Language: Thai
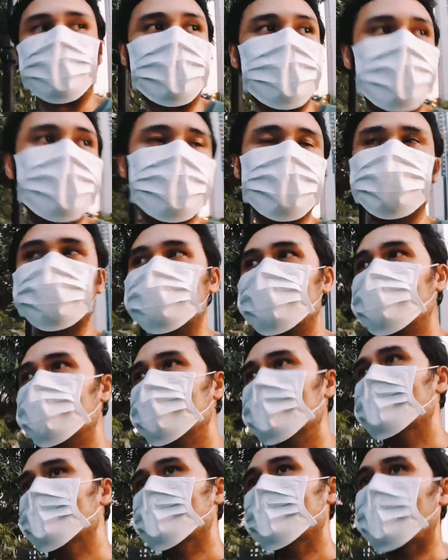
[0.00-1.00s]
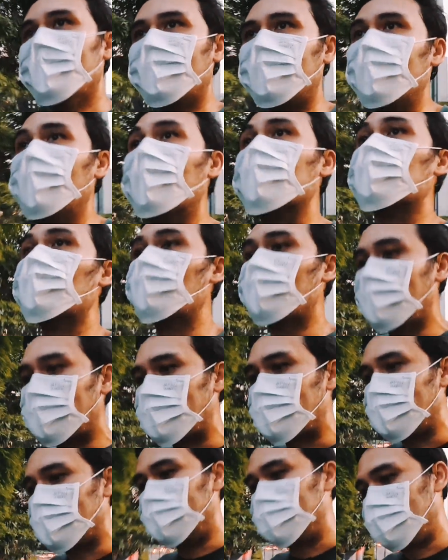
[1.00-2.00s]
ก็ลองดูแล้ว
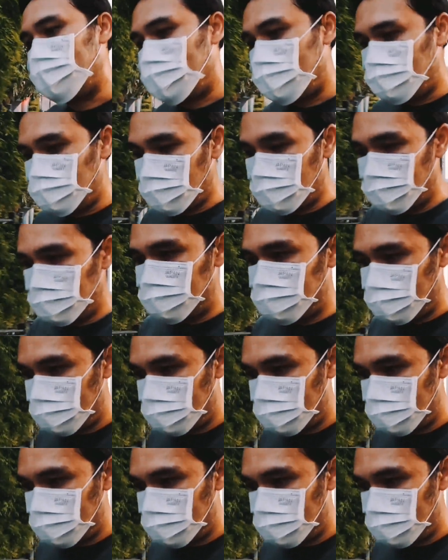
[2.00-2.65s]
กันนะครับผม